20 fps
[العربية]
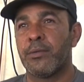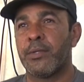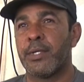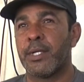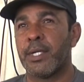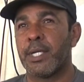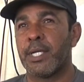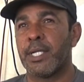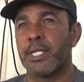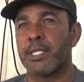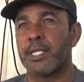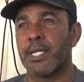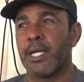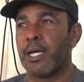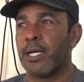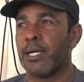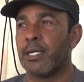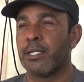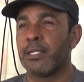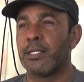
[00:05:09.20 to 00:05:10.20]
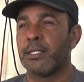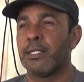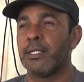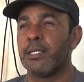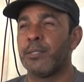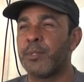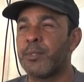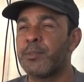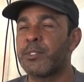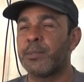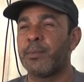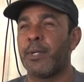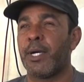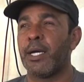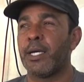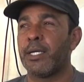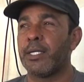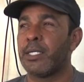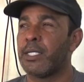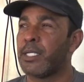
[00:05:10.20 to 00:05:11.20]
فقلت لا اللي بيمشي
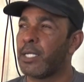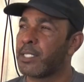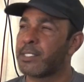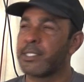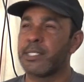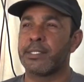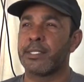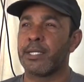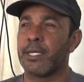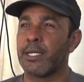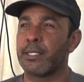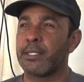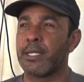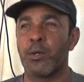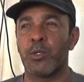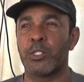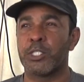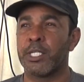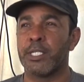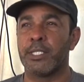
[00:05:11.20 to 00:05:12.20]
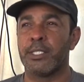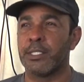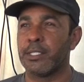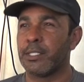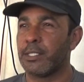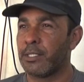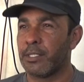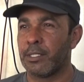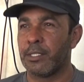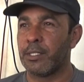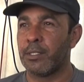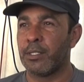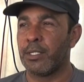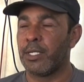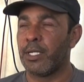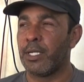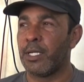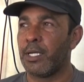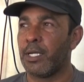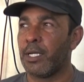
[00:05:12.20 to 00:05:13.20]
معي هي غسيل سيارات اول شيء
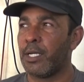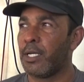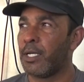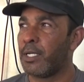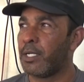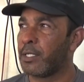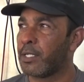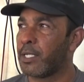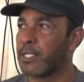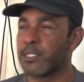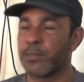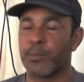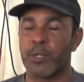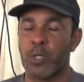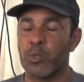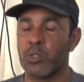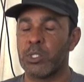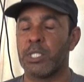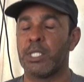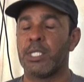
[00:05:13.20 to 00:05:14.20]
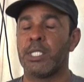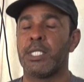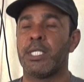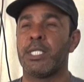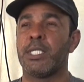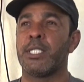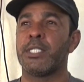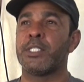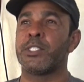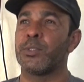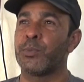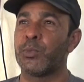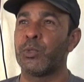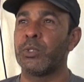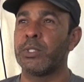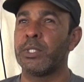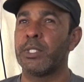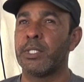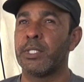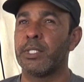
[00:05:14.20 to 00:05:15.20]
الكاستمر او
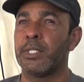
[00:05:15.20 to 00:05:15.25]
الزبون